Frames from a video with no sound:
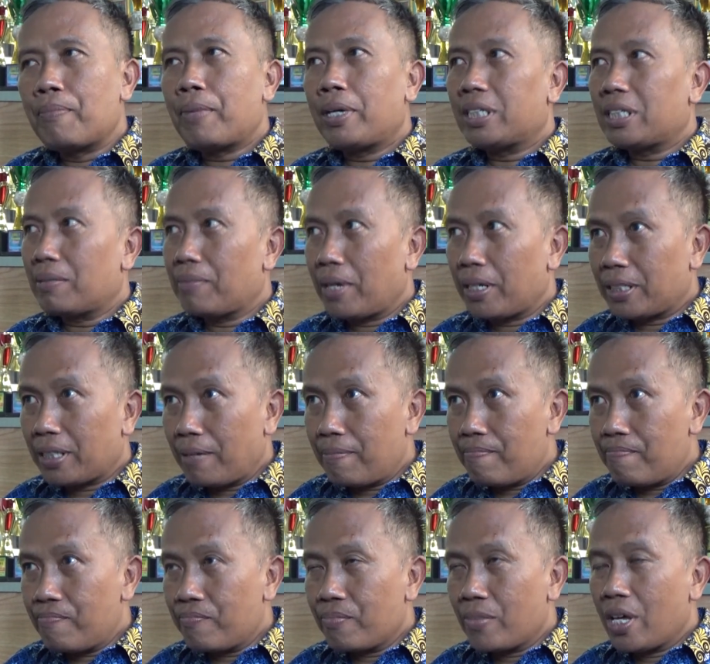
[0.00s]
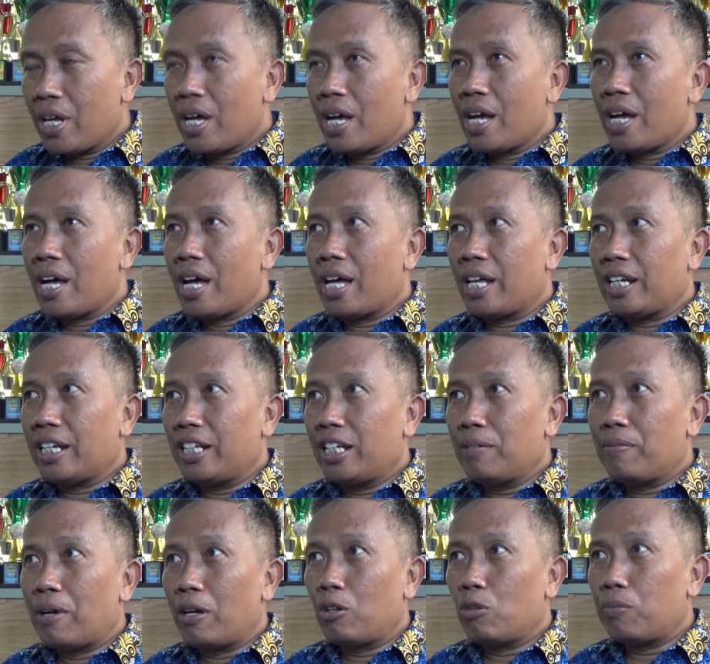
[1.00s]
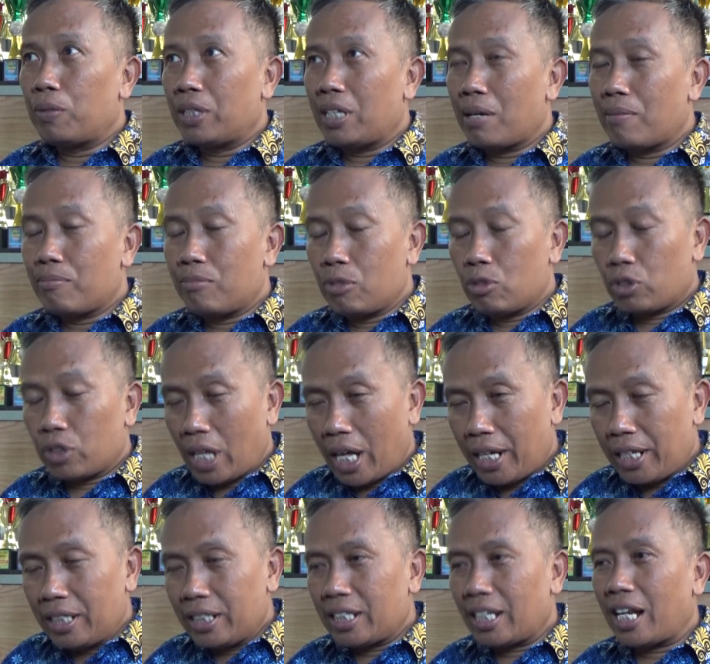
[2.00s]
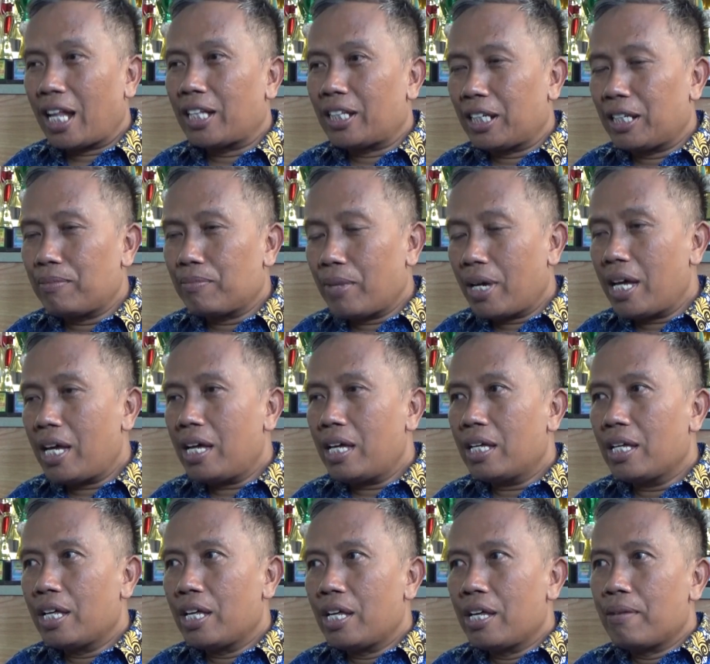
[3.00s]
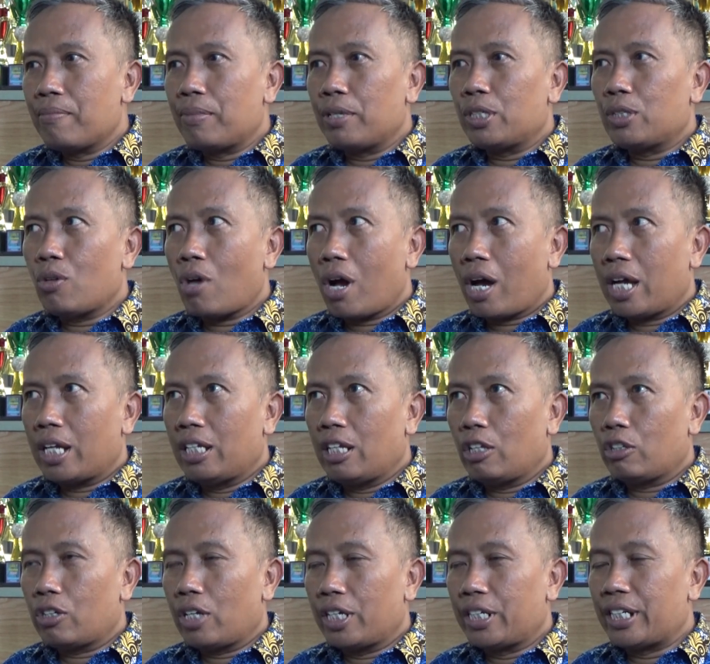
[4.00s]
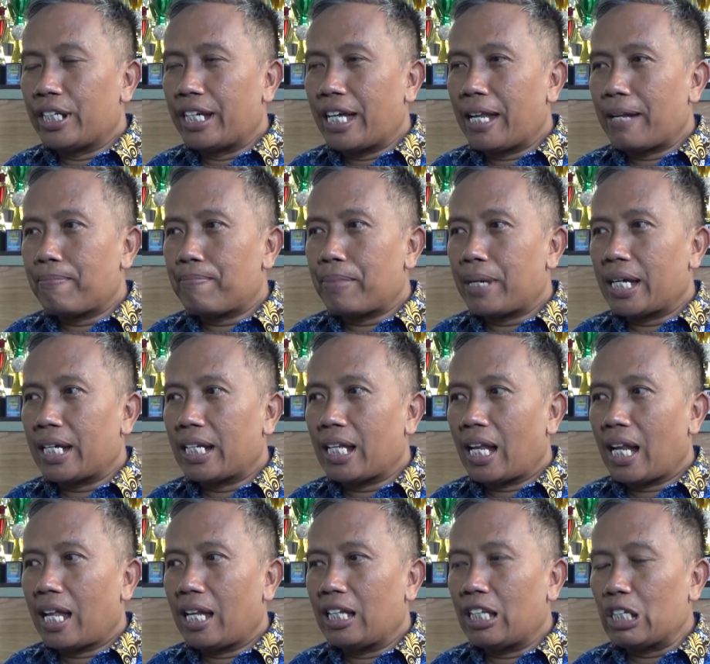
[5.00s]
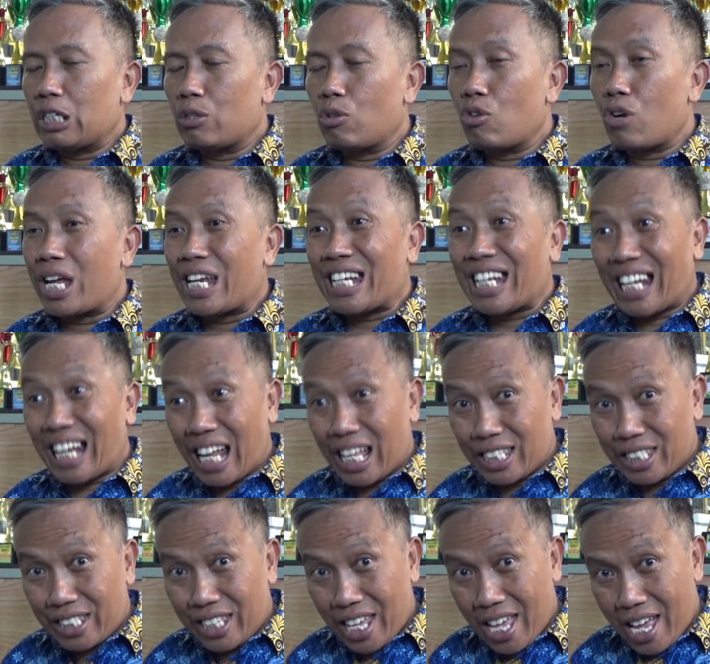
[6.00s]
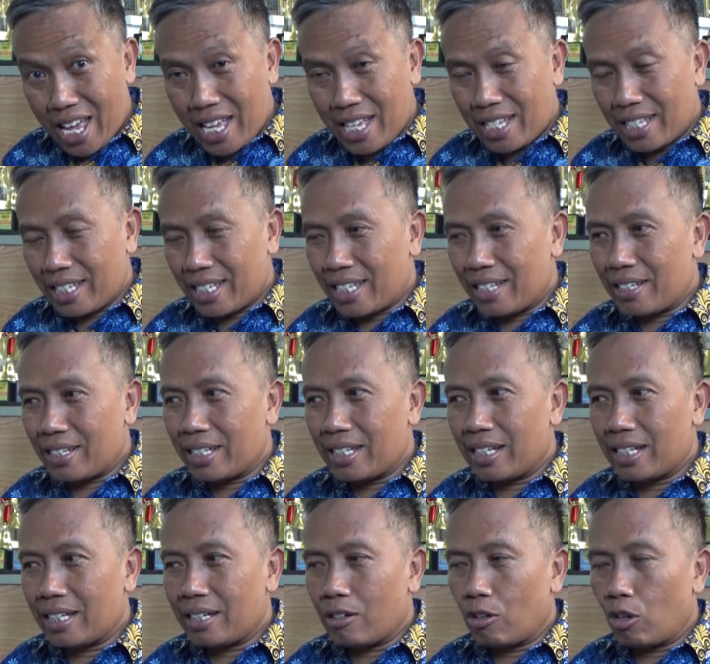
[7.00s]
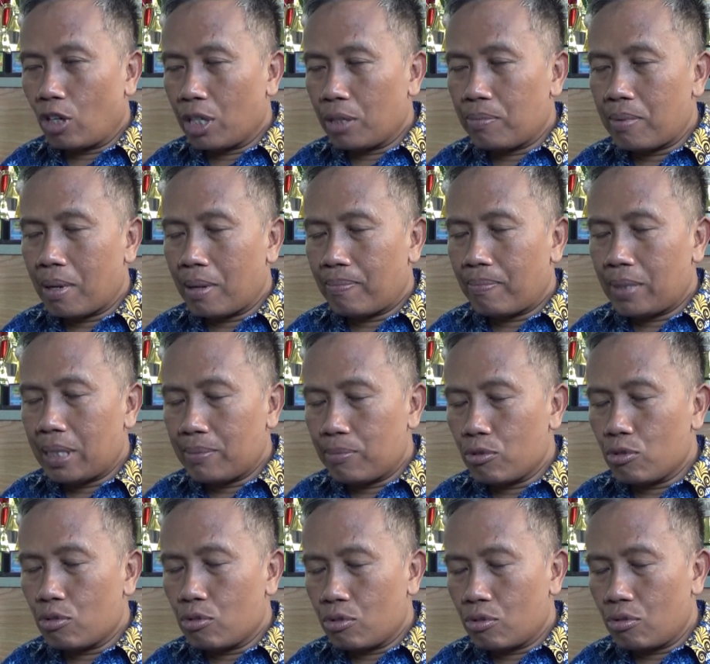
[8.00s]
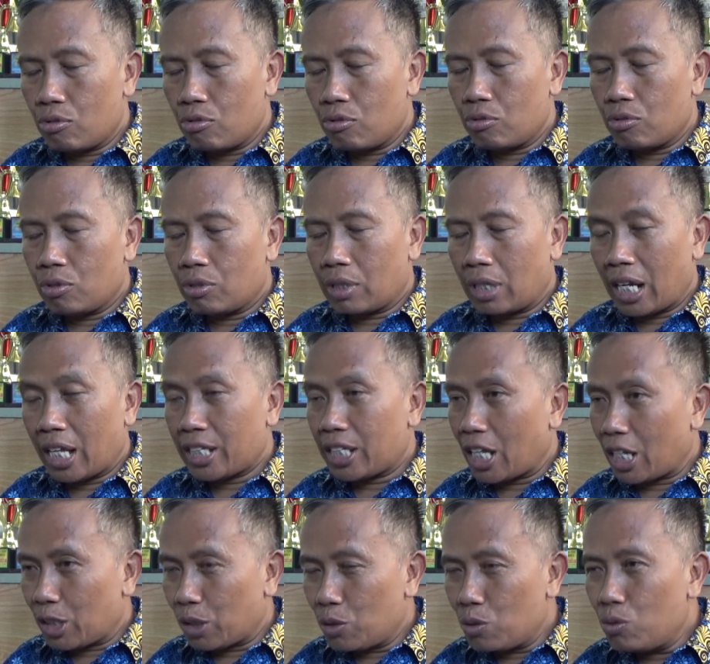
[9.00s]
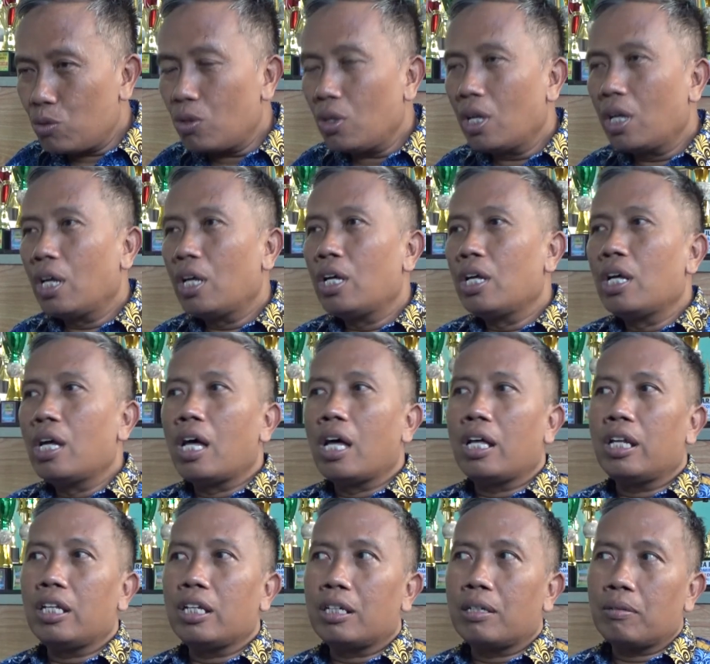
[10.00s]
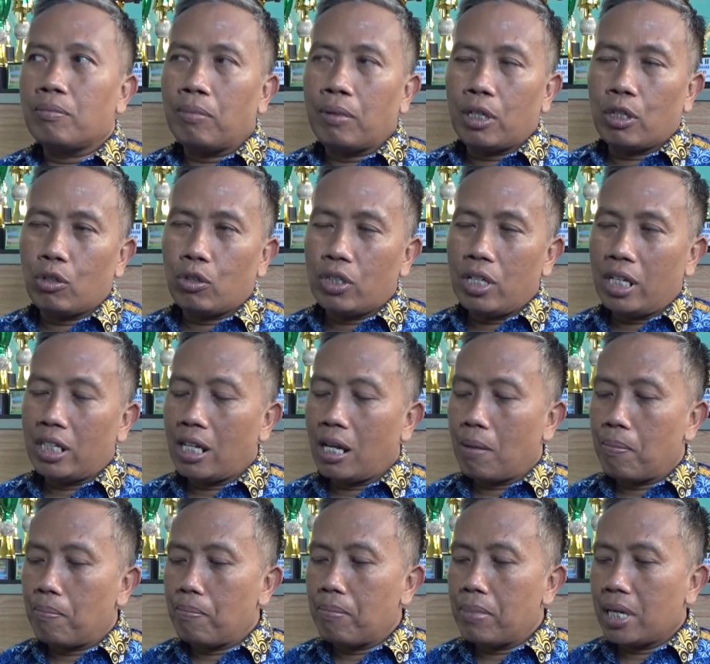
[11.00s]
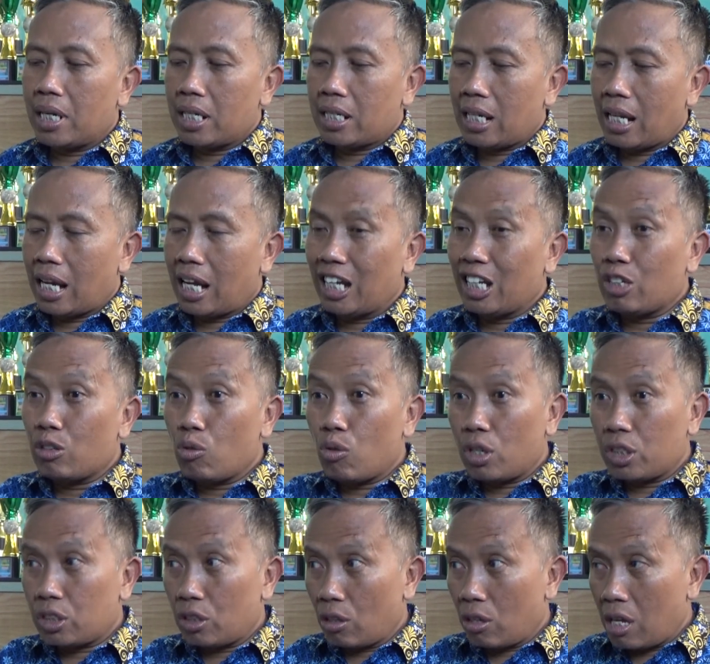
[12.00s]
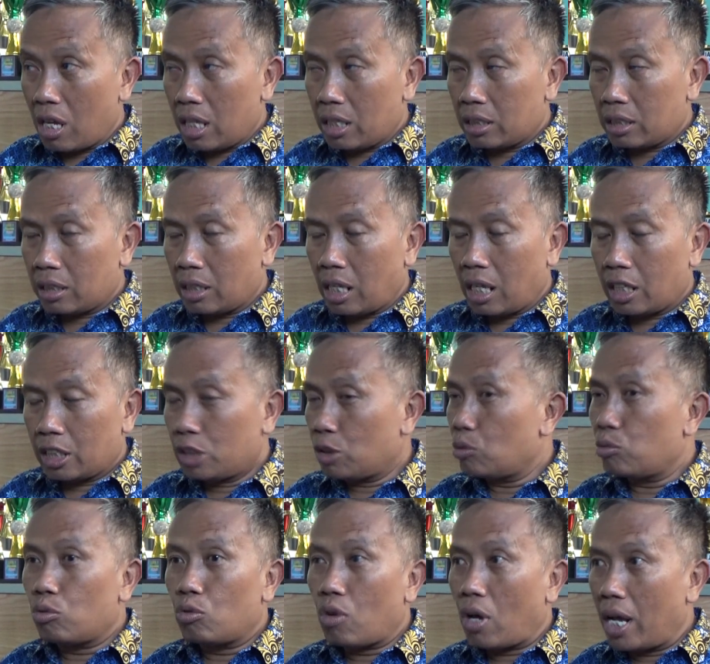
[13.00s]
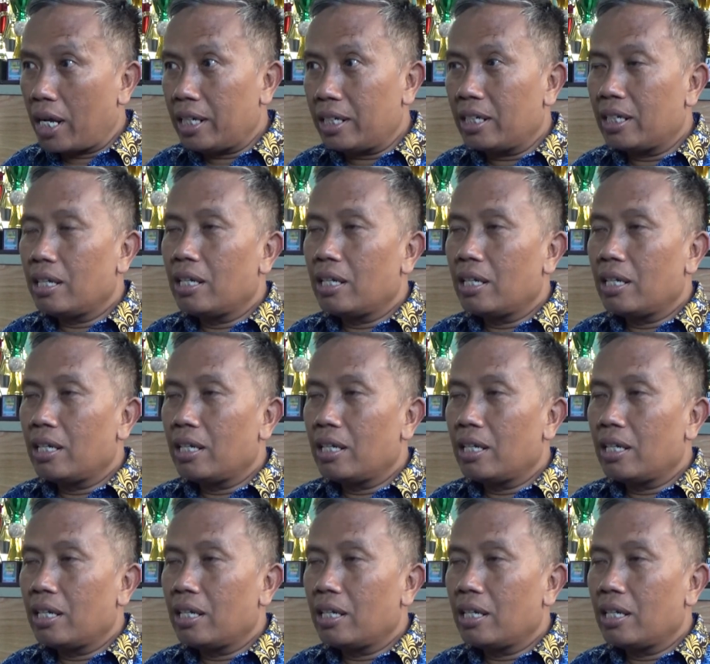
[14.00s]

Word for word: Macam-macam. Hari ini baru penyambutan serah terima, besok akan dilakukan dengan pengenalan lingkungan kelasnya eh, oleh Ibu Guru kelas 1 hari berikutnya adalah pengenalan lingkungan sekolah sekolah keseluruhan